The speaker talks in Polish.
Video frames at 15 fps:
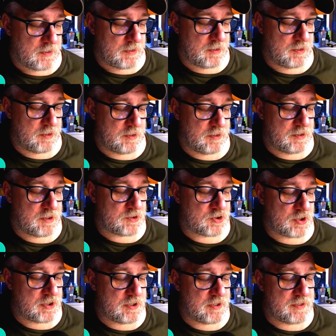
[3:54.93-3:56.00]
I
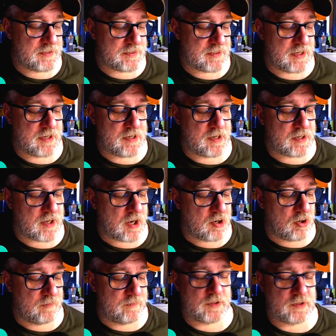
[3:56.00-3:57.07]
jeżeli istnieje
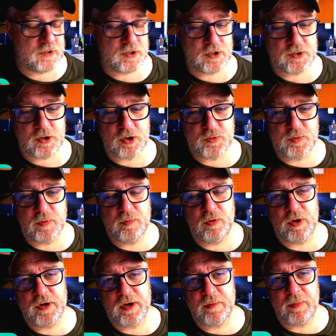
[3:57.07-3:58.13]
jakakolwiek rzecz, choćby
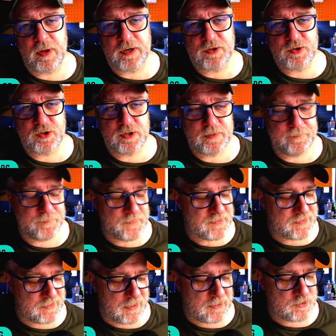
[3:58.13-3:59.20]
była najbardziej
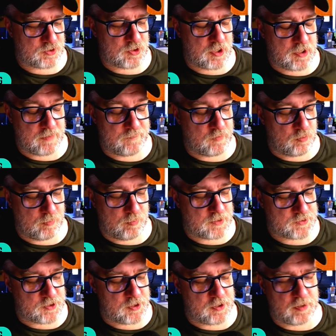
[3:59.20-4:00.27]
straszna,
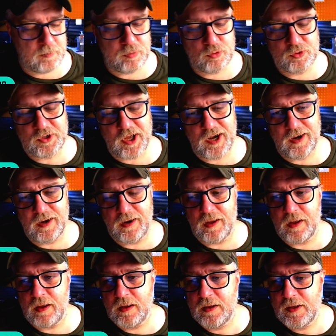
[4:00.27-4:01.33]
niewyobrażalna,
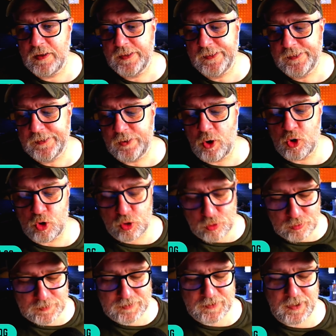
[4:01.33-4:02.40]
brutalna,
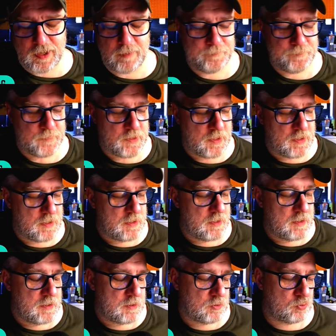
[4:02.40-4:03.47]
okrutna,
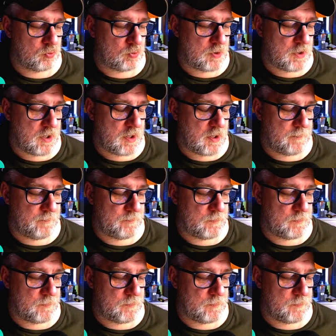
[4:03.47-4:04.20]
która